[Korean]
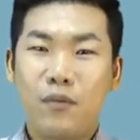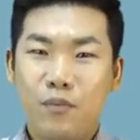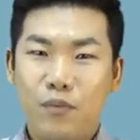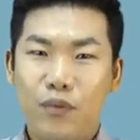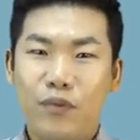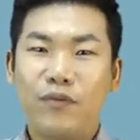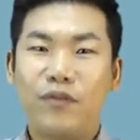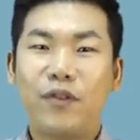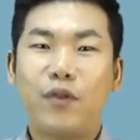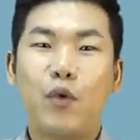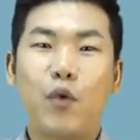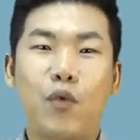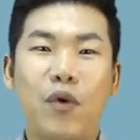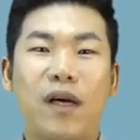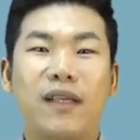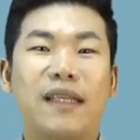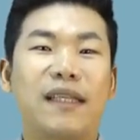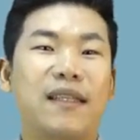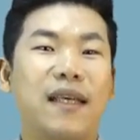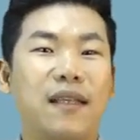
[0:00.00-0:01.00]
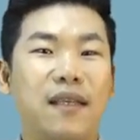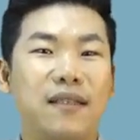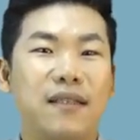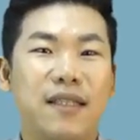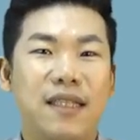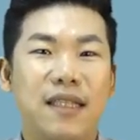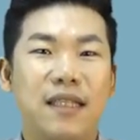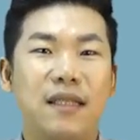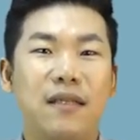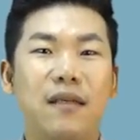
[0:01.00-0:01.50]
풍선 효과가
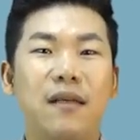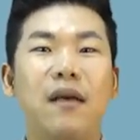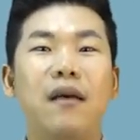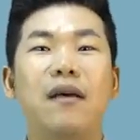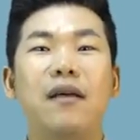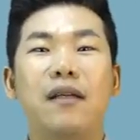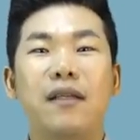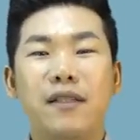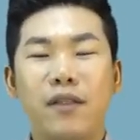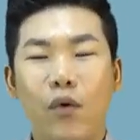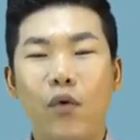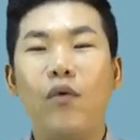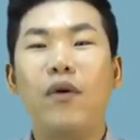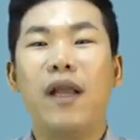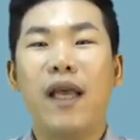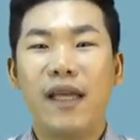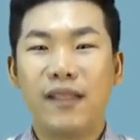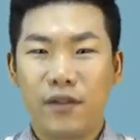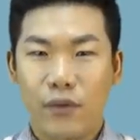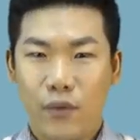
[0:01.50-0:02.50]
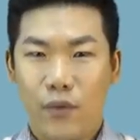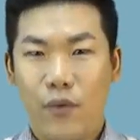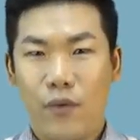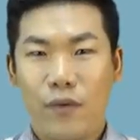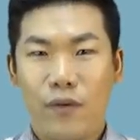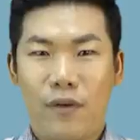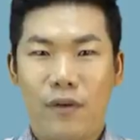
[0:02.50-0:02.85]
나타나듯이 서울 내에서도